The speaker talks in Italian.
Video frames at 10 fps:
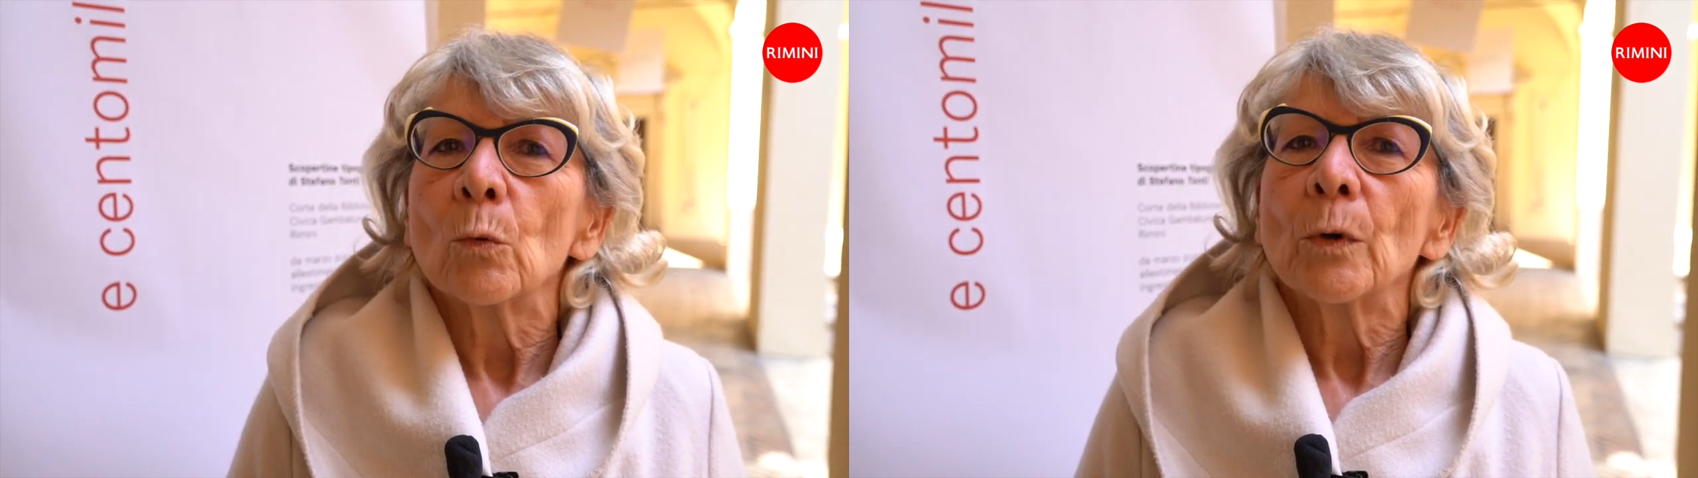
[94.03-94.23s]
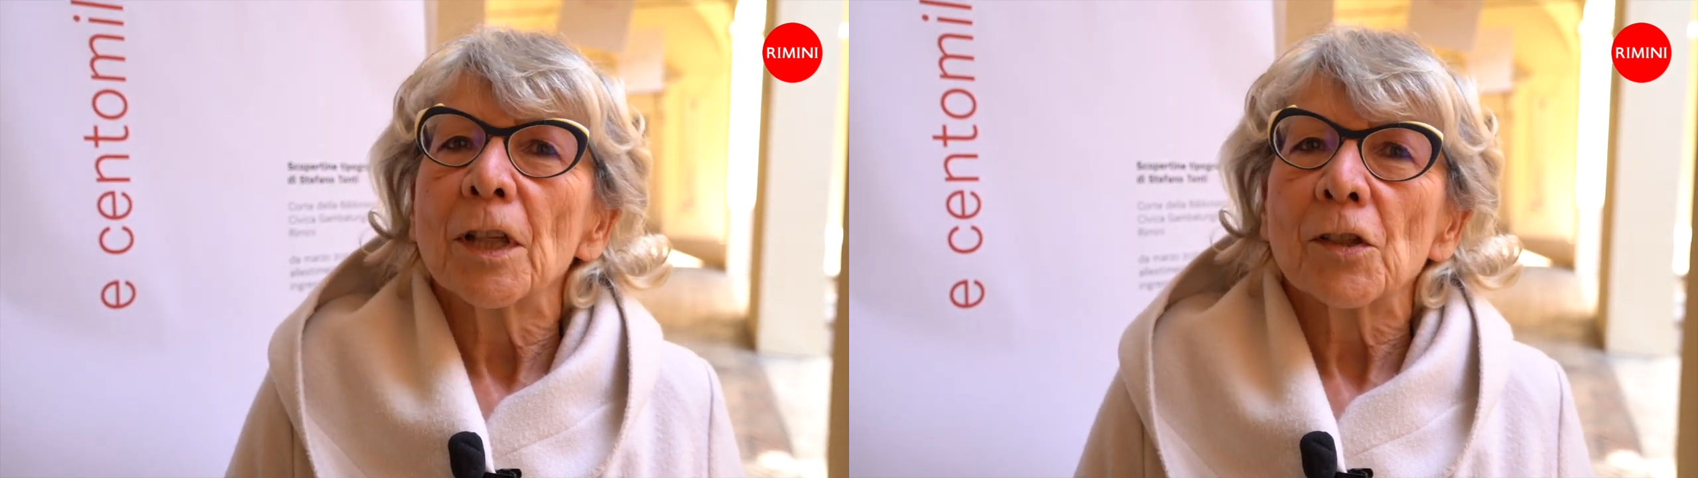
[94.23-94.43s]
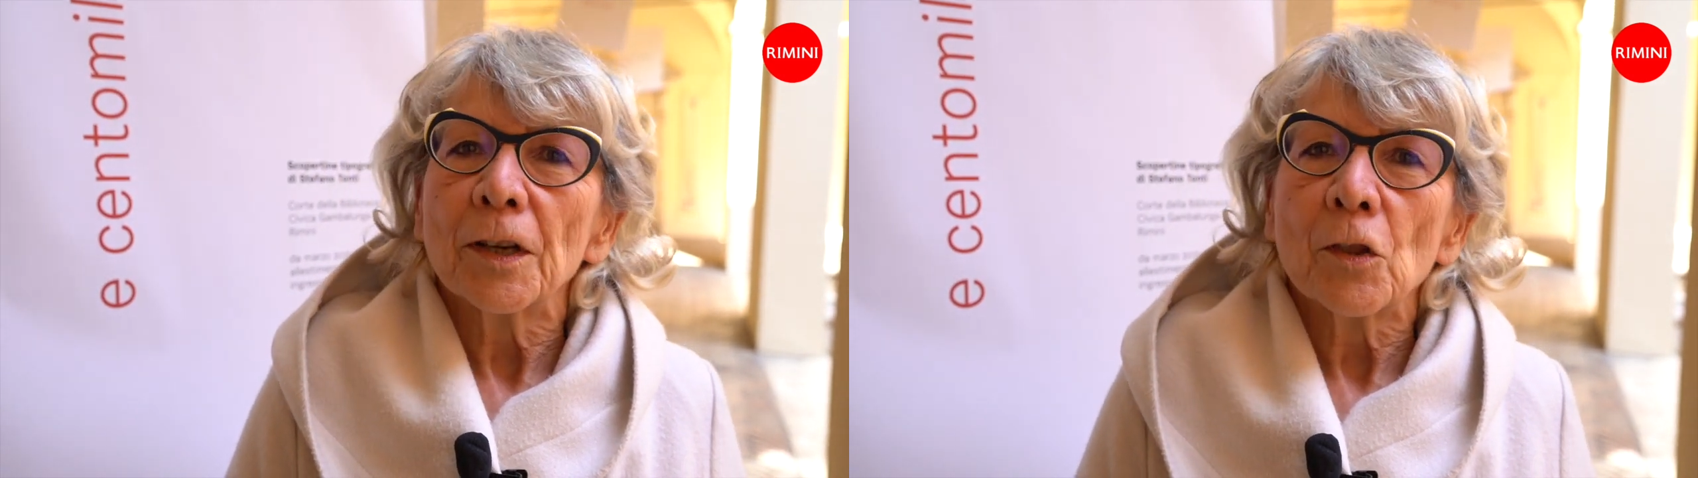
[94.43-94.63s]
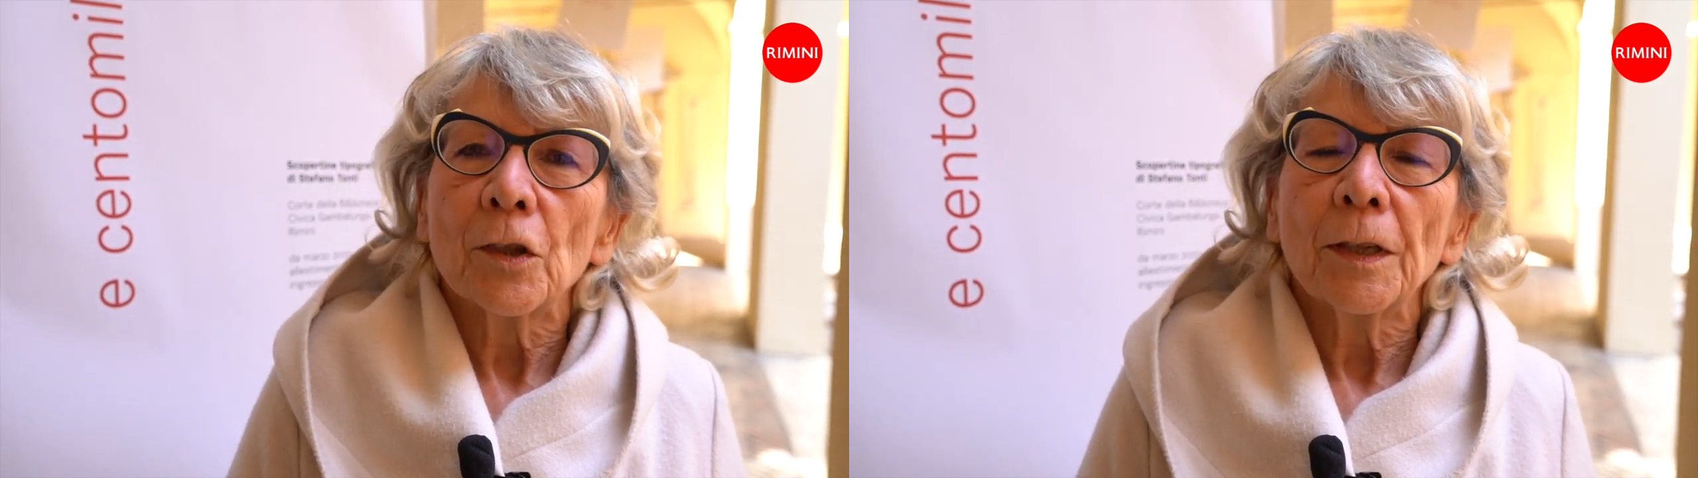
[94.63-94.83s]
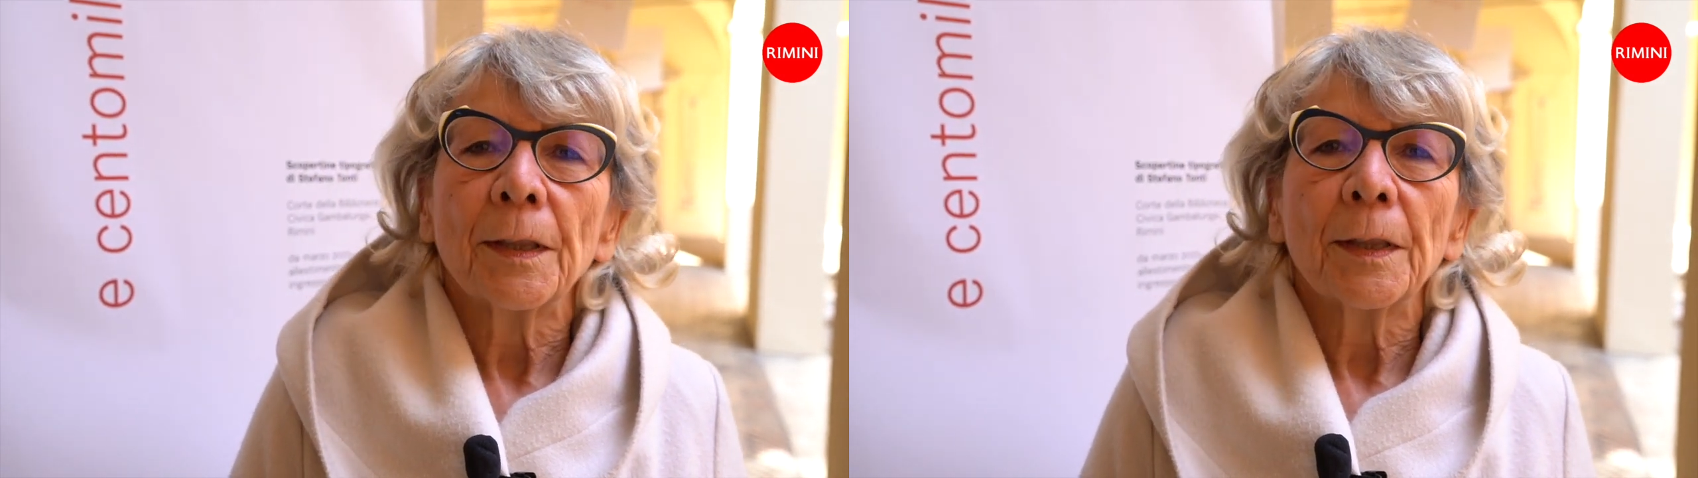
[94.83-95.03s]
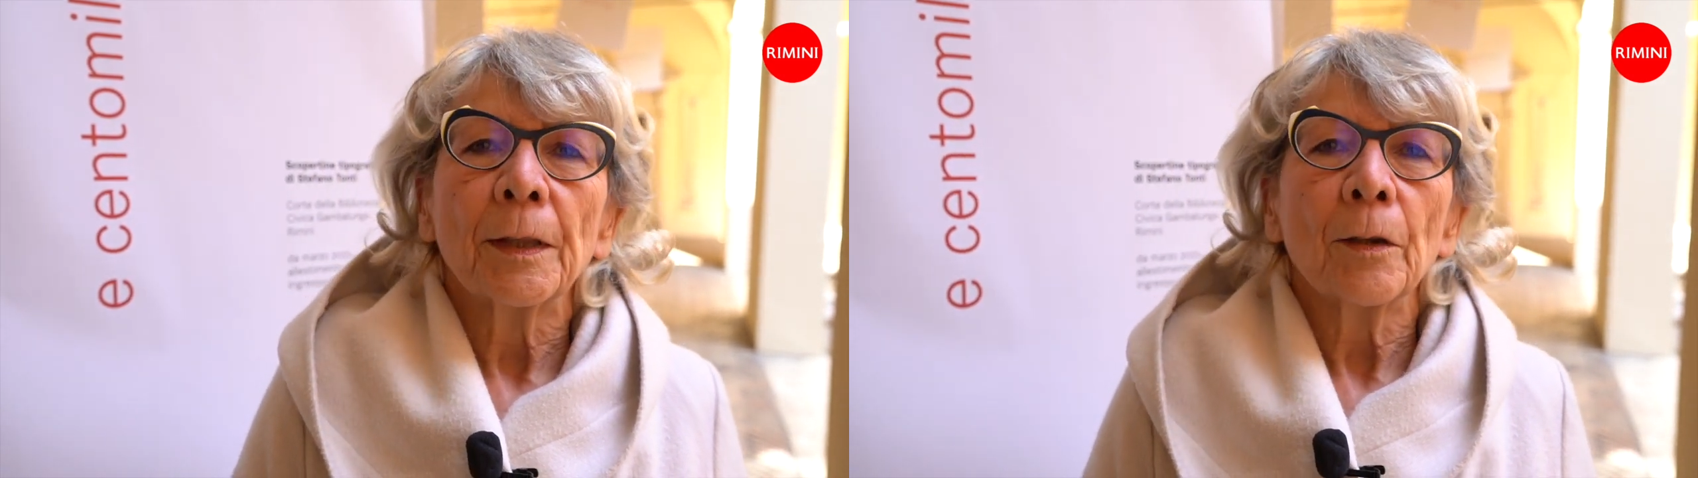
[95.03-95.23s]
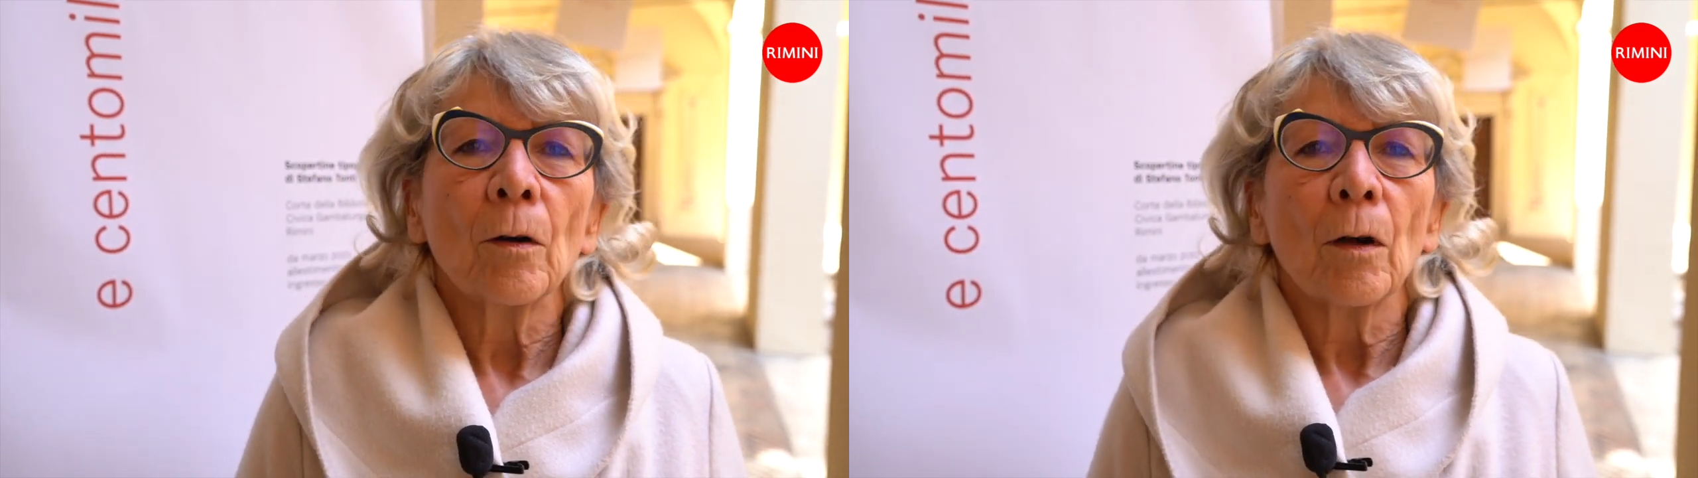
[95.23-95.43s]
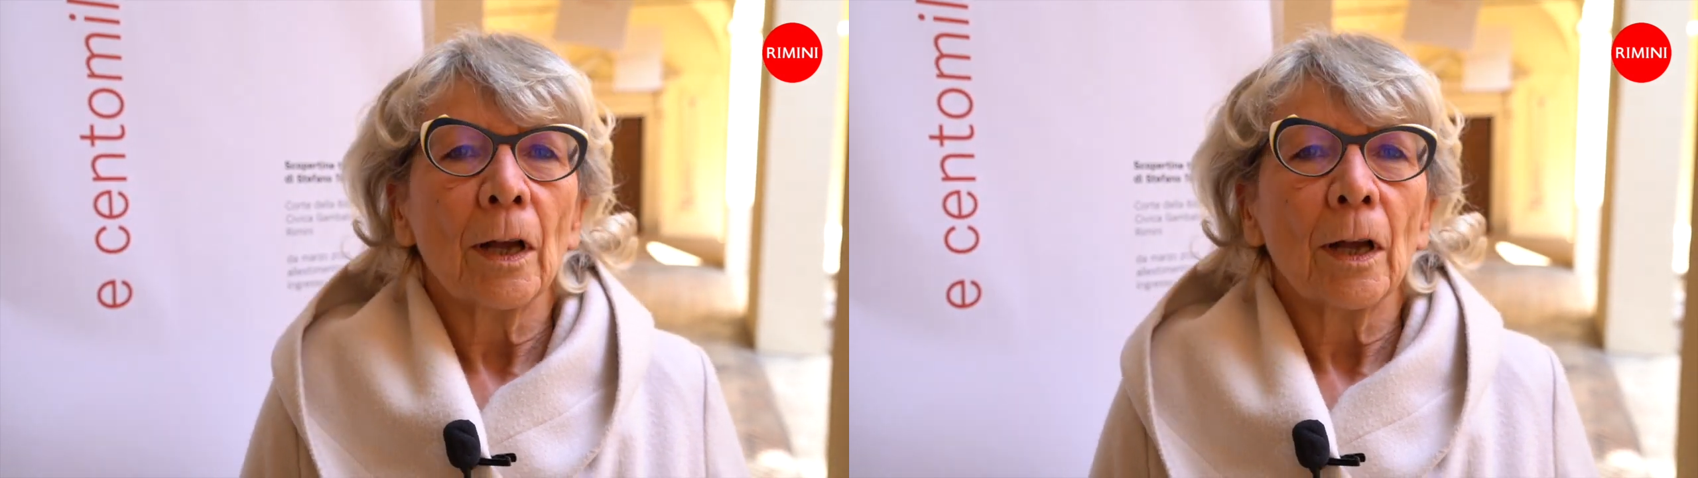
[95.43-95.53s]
un esercizio